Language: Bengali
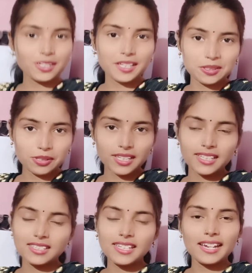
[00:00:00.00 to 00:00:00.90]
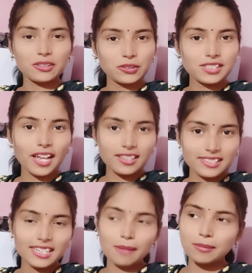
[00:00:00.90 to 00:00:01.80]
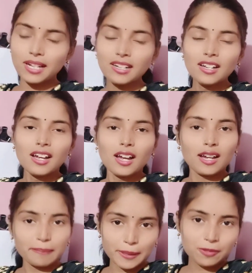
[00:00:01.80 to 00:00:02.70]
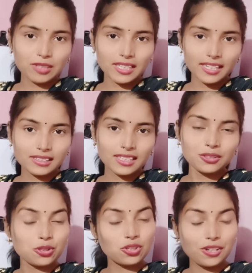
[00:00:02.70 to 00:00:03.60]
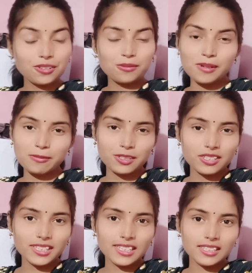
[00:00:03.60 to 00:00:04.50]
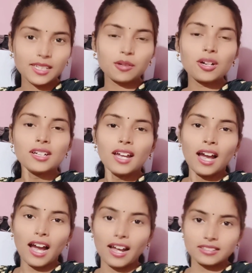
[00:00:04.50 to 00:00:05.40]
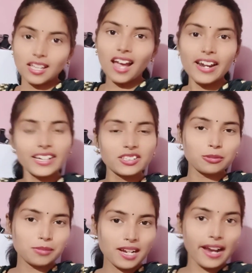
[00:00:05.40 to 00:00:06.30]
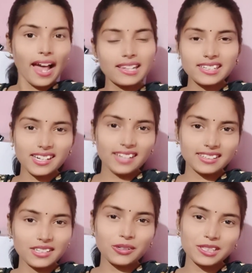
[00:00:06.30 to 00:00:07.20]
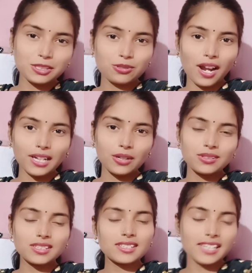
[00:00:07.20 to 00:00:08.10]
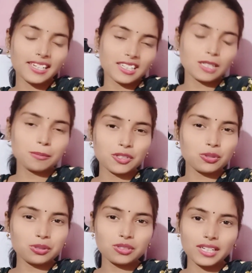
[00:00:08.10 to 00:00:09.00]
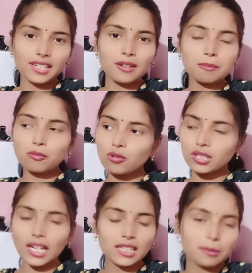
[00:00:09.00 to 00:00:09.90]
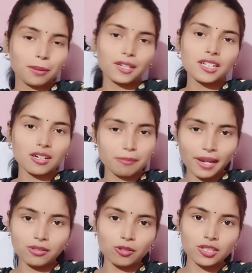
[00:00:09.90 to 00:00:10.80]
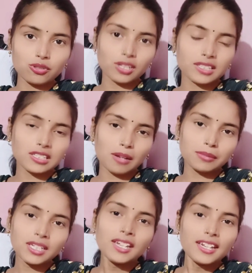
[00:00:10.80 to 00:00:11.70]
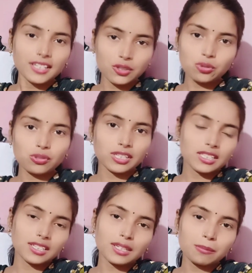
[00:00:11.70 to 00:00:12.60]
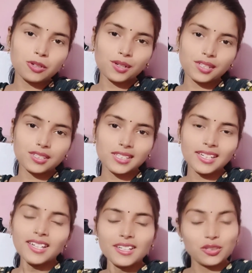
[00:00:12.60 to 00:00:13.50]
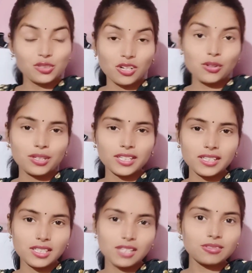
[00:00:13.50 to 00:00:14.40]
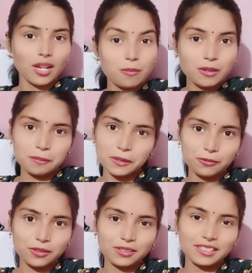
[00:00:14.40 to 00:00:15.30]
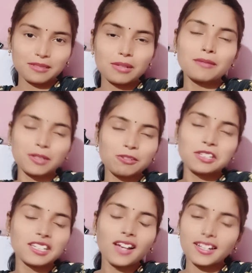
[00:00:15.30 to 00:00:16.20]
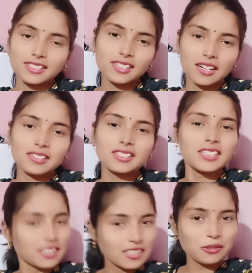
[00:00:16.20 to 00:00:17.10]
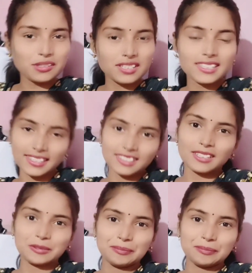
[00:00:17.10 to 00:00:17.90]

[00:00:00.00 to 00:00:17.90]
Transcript: রেডি হয়ে গেছি এখন যাচ্ছি আমরা পেটুকে খেতে তো চলো তোমরা ভিডিওটা দেখতে থাকো আর তার আগে তোমরা কালকে রাতে অনেক কিছু রান্না হয়েছে সেই ক্লিপ কিছু কিছু দেখে নাও পুরো দেখাতে পাইনি কারণ মায়ের দোকান চলে গেছিলাম আমি কিছু রিক ক্লিপগুলো নিয়েছে তো চলো ওইটা দেখে নাও তারপরে পেটুকটাও দেখ মানে পেটুকে কী খাচ্ছি না খাচ্ছি কি কি করছি দেখতে থাকো